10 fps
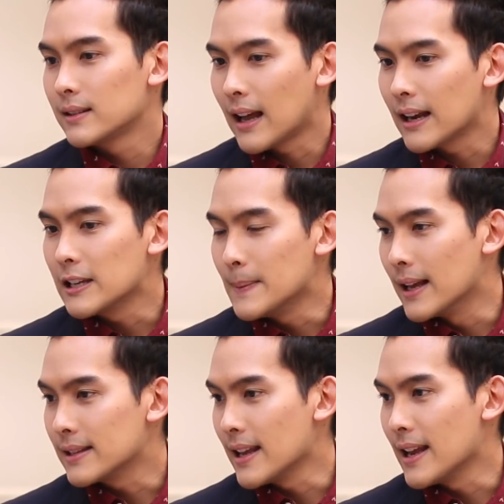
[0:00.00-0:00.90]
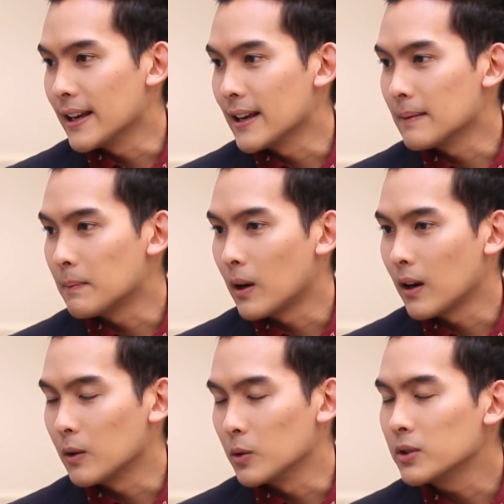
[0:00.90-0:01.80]
ทาง DBS เองเนี่ยพอ
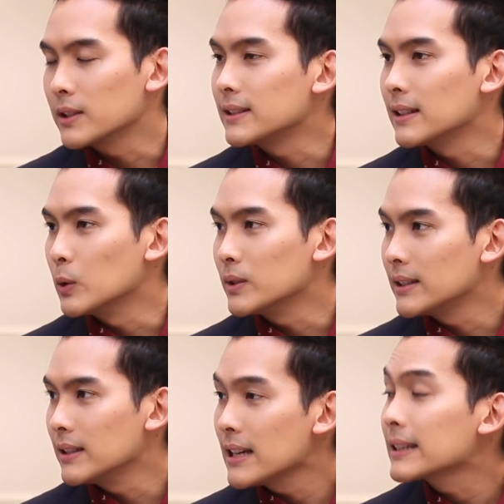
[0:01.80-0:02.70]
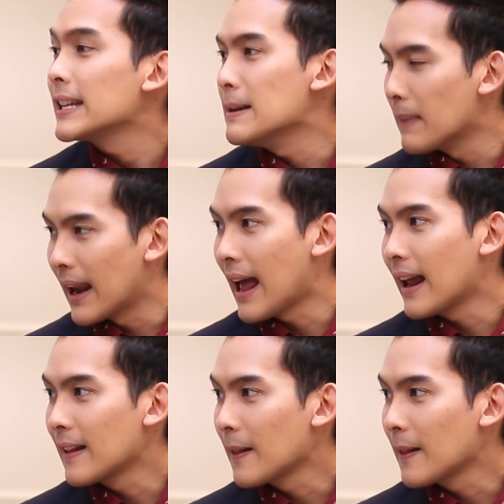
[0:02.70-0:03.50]
เรารู้สึกเลือกธีมมาแล้ว